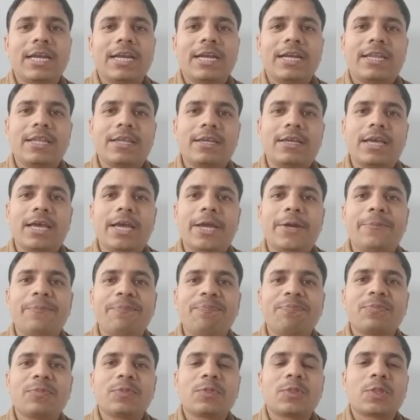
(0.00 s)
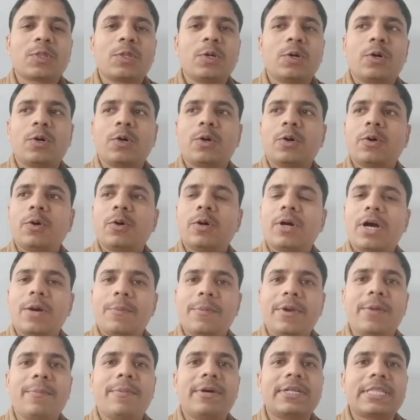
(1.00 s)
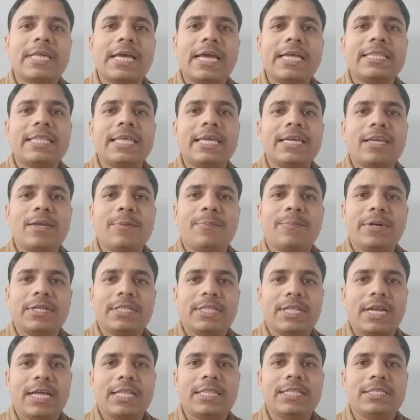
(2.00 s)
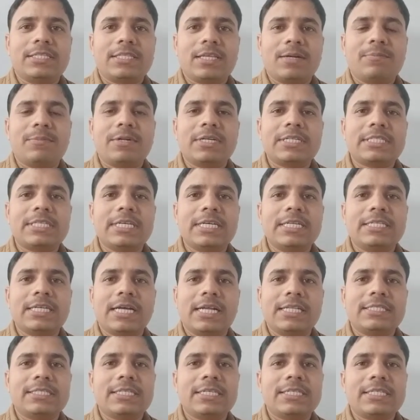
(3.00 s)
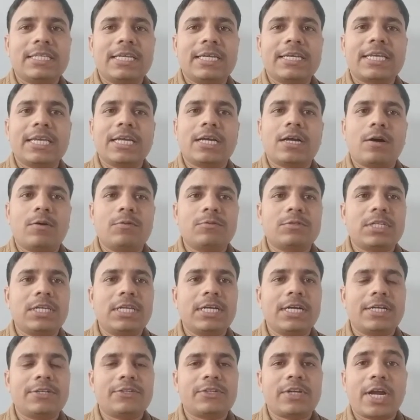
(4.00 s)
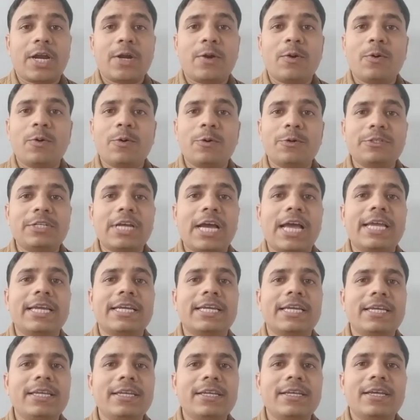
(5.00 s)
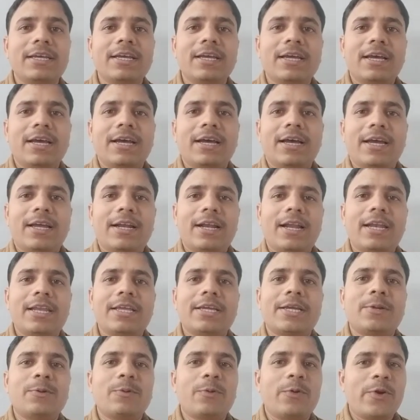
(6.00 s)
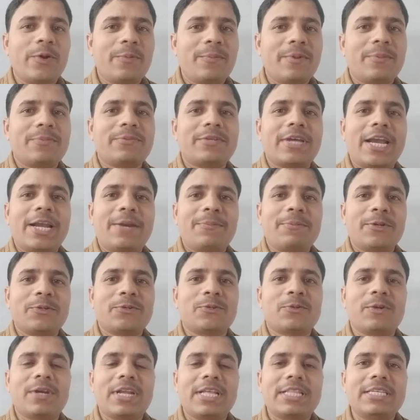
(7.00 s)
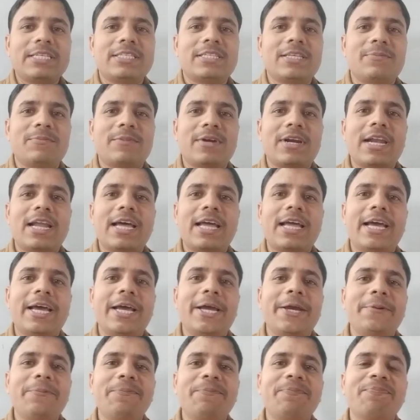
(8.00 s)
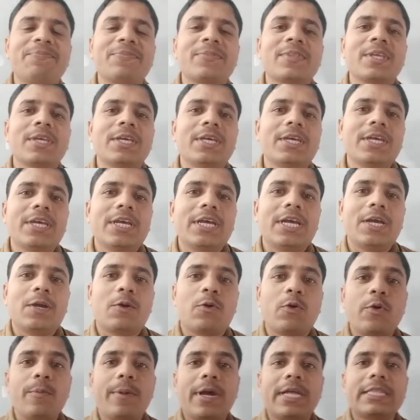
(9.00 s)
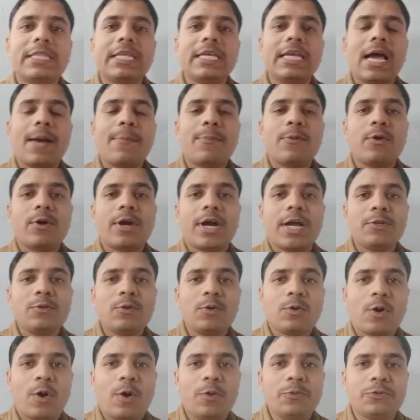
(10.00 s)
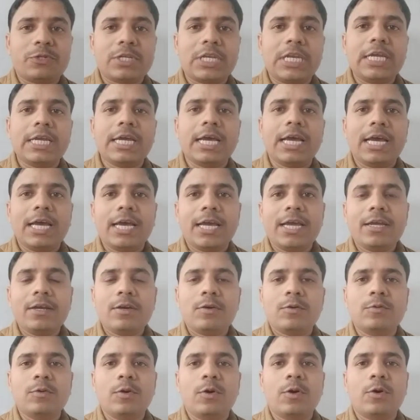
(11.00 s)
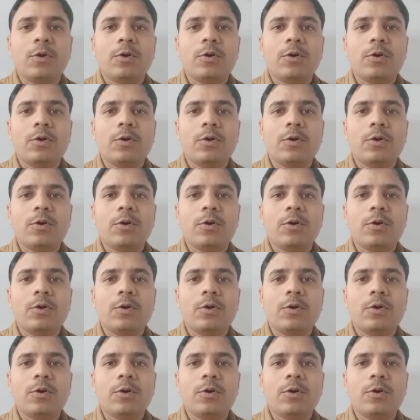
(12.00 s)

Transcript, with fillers: ठीक है तो हमने बताए थे कि 15 दिसंबर से चांसेस है कि काउंसलिंग स्टार्ट हो जाएंगे है ना लेकिन उन्होंने वेबसाइट पे 16 दिसंबर लाया है कोई बात नहीं आप लोग का जो काउंसलिंग है वो